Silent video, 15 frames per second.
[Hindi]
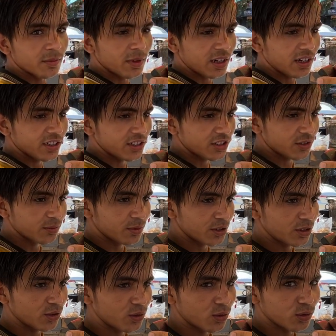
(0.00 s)
भाई इस
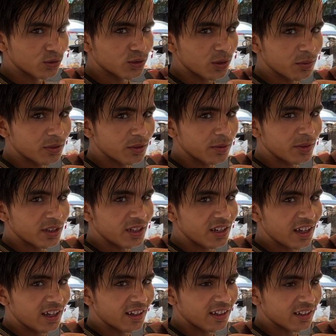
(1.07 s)
वीडियो को सभी भी
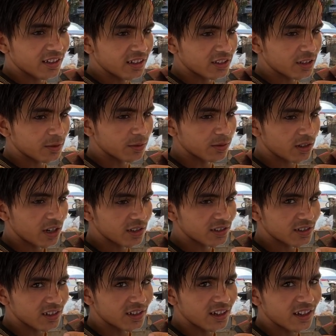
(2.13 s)
लाइक करना
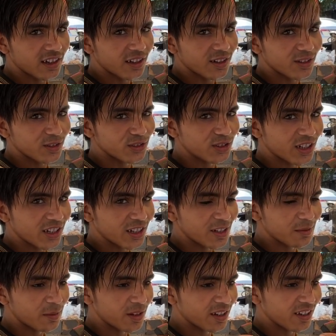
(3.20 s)
सब्सक्राइब करना
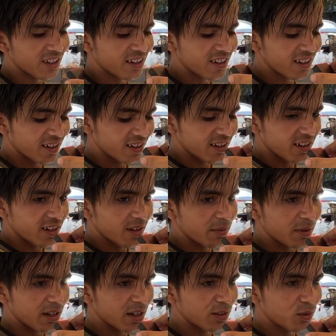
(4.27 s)
चैनल पे
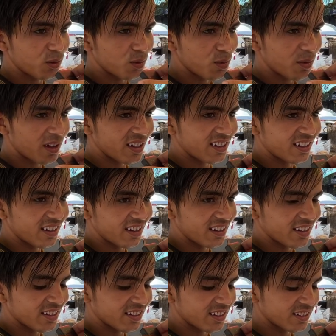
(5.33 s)
हमारा दोनों भाई का
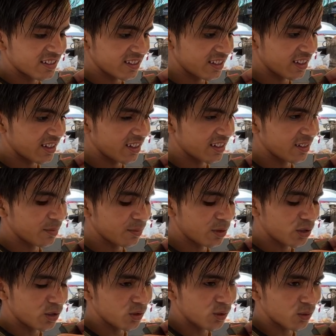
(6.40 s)
ये
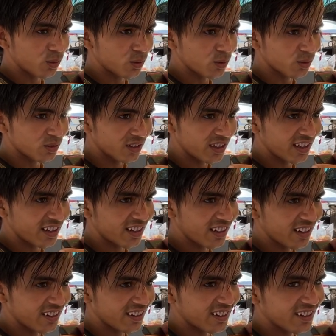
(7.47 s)
वीडियो
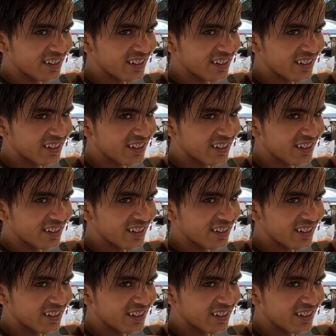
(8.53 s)
देखना